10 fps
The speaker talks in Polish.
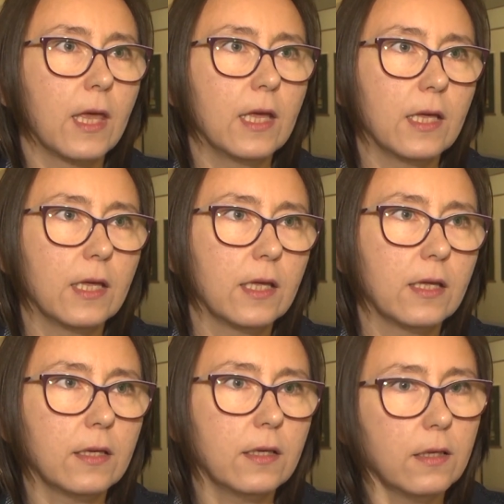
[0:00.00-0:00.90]

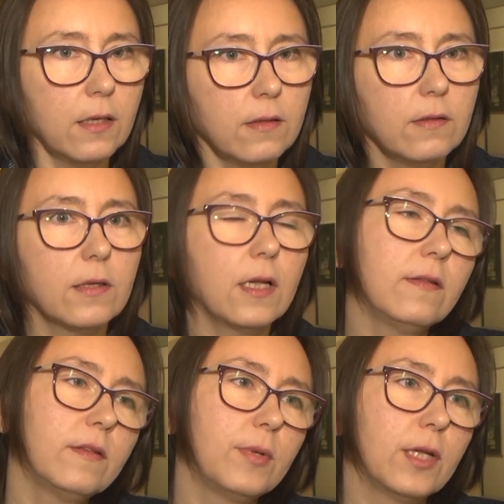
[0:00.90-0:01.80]
y, i,
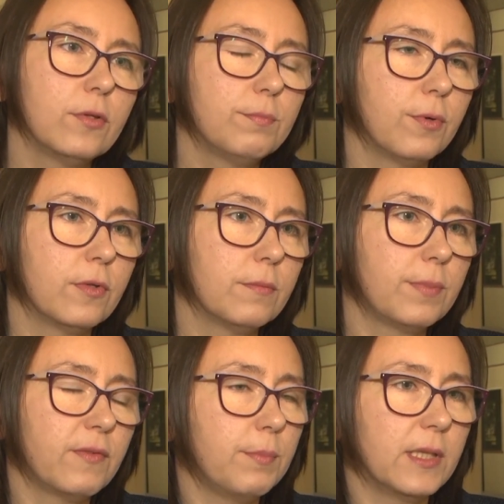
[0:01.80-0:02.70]
ale zebrano
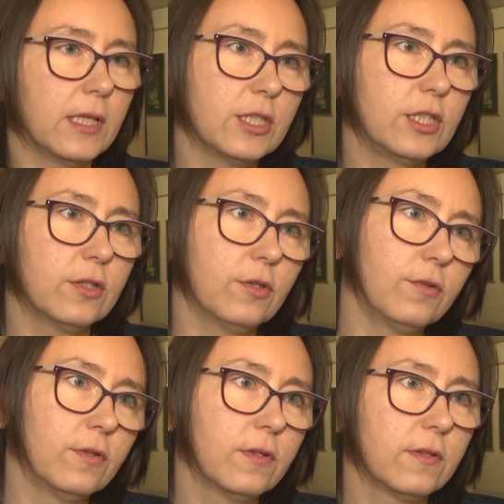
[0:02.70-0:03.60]
prawie 15 ton y,